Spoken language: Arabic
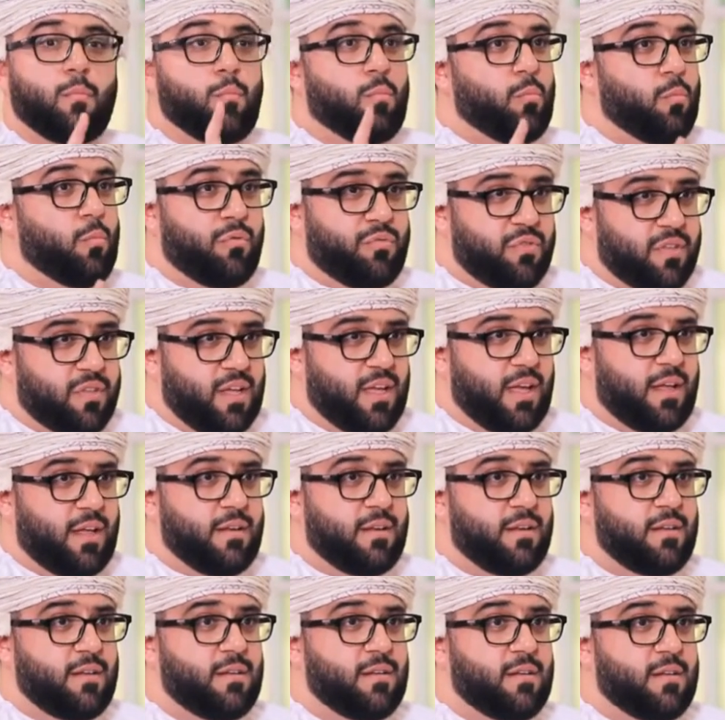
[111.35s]
مفتيا
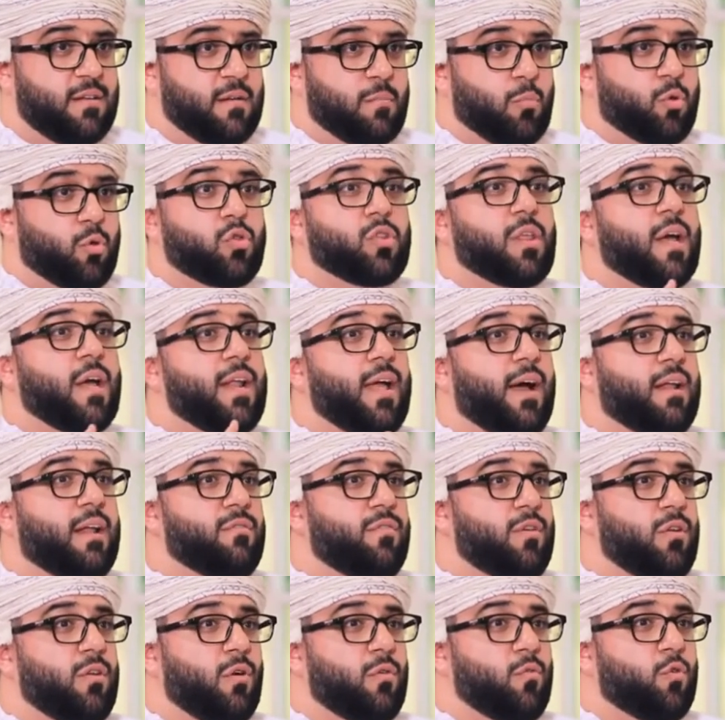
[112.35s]
آه. مطلعا
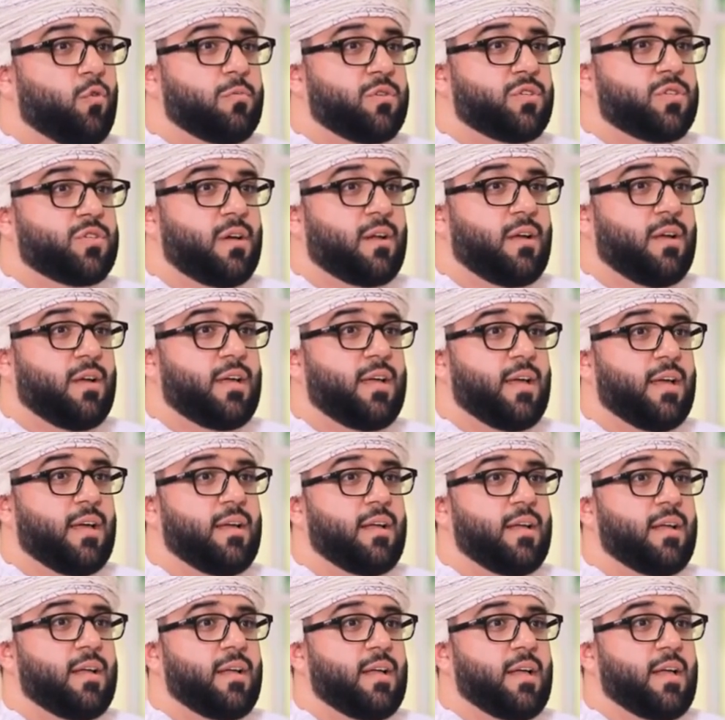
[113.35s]
في العلوم الشرعية
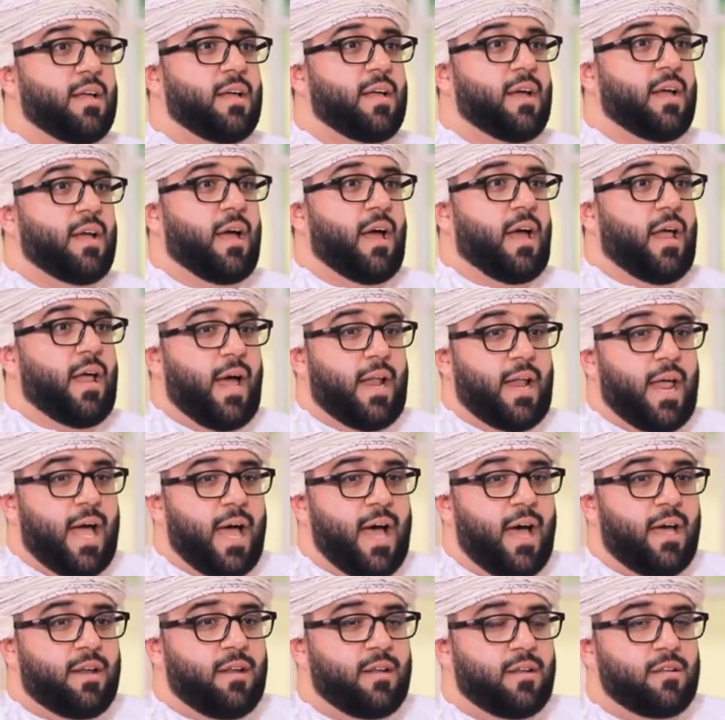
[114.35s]
جميل آه،
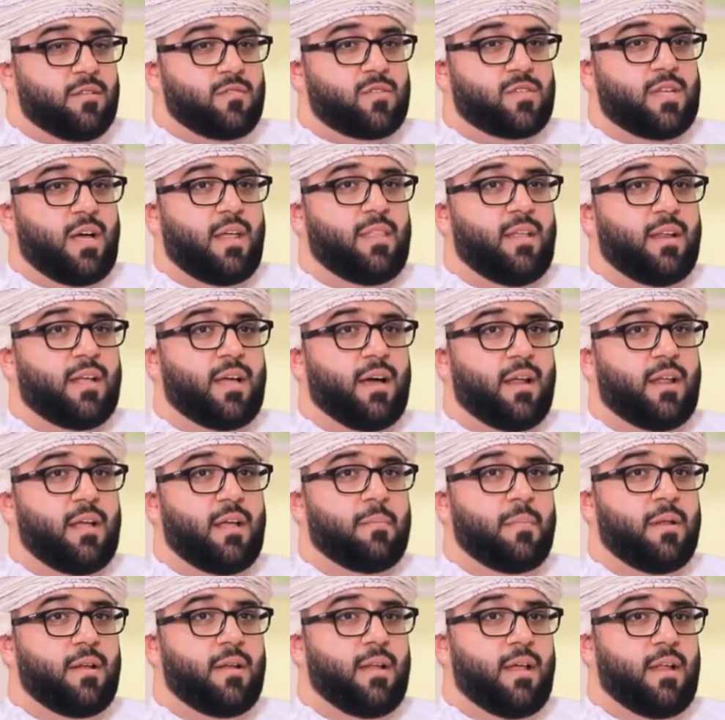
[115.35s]
الآن استاذي
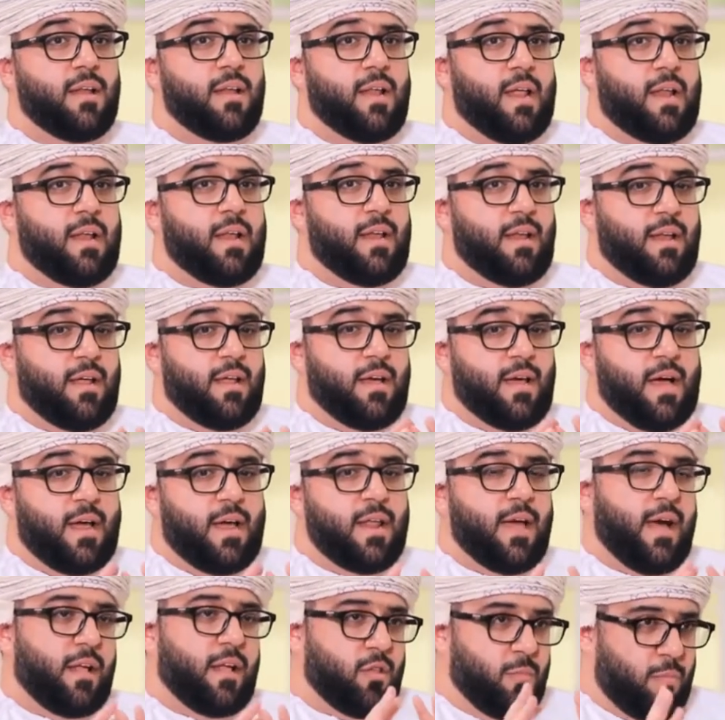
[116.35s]
الكريم الـ الـ الـ
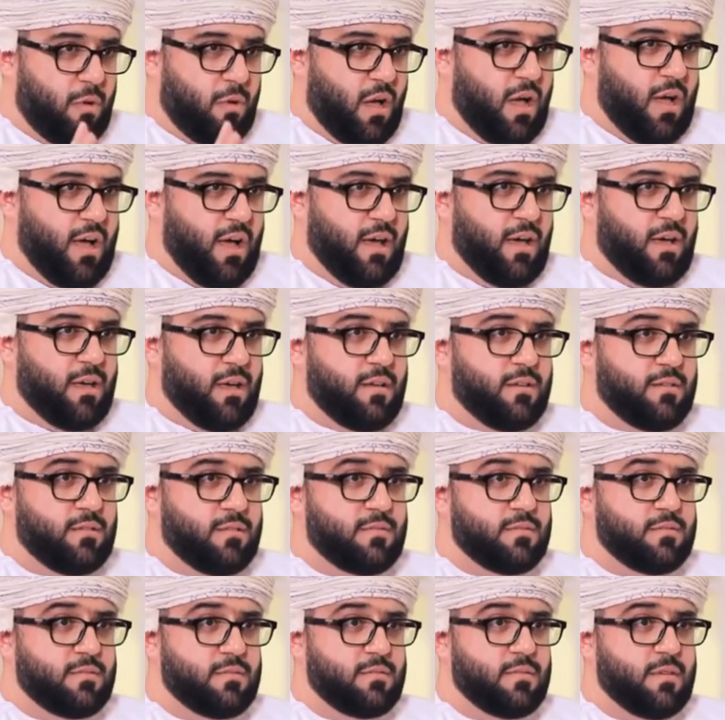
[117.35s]
أنا أعتبره عائق
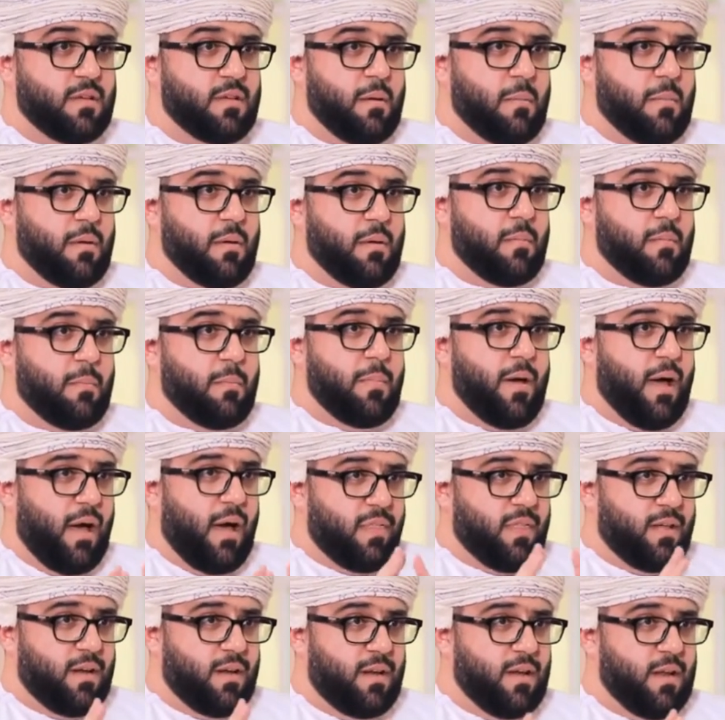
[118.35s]
نعم
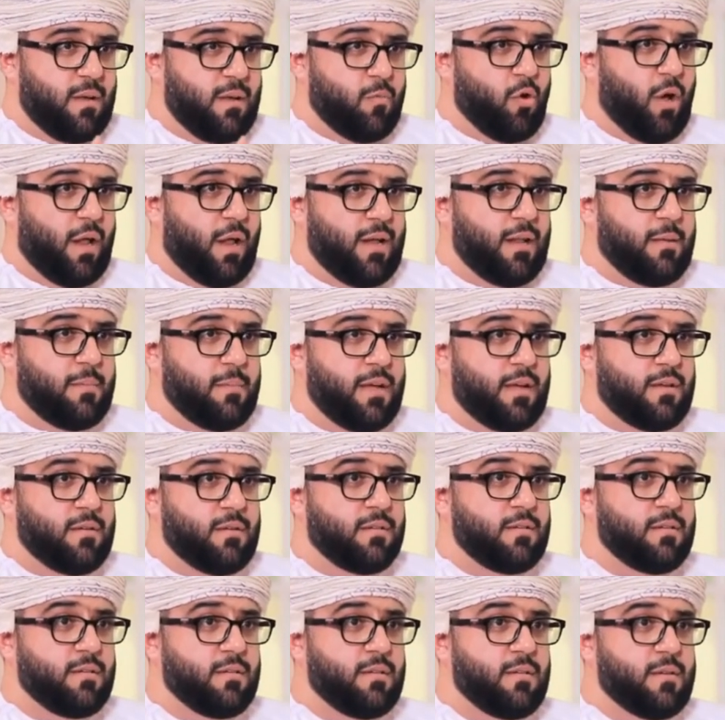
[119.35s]
بعض المعلمين
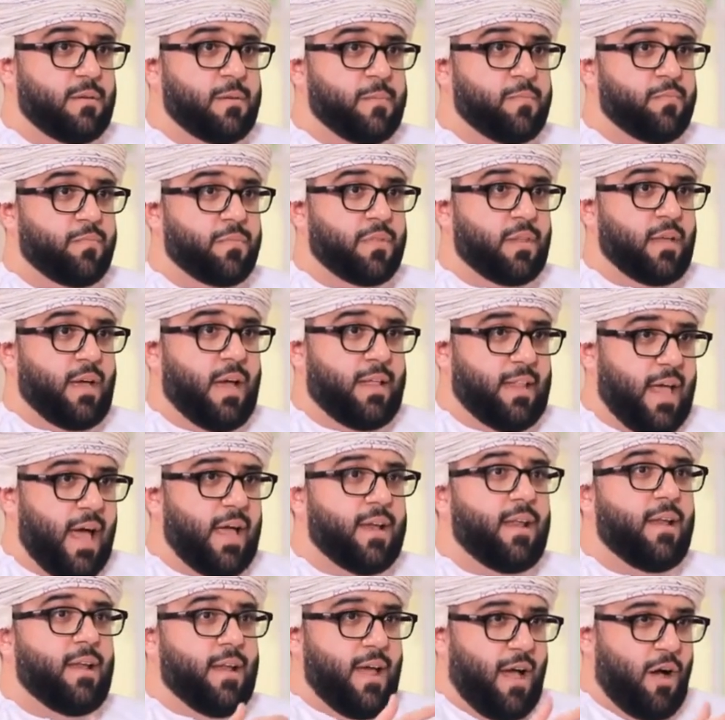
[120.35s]

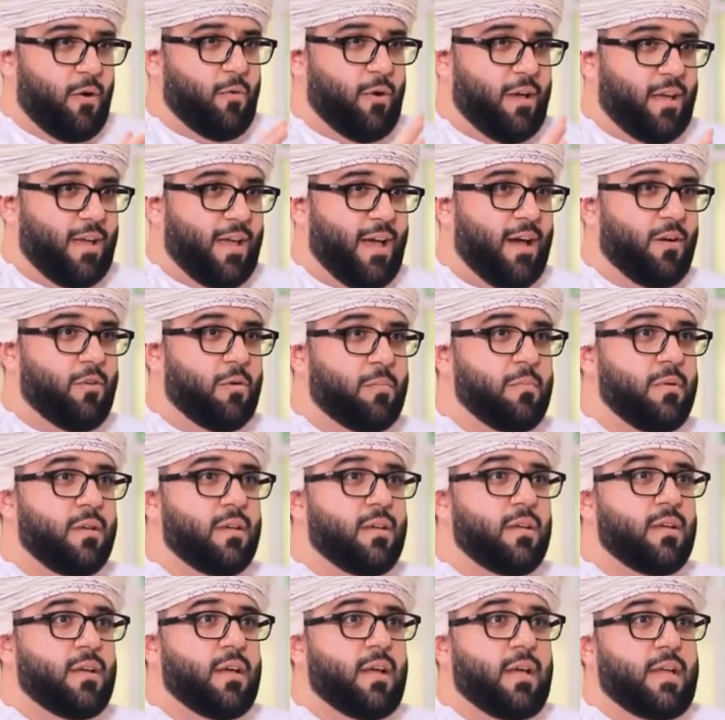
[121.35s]
هداني الله واياهم
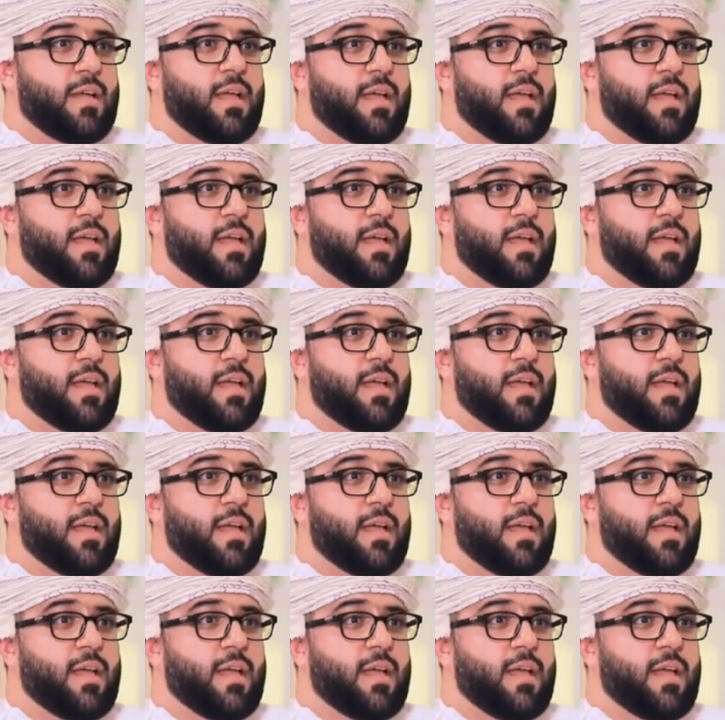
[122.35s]
أمين.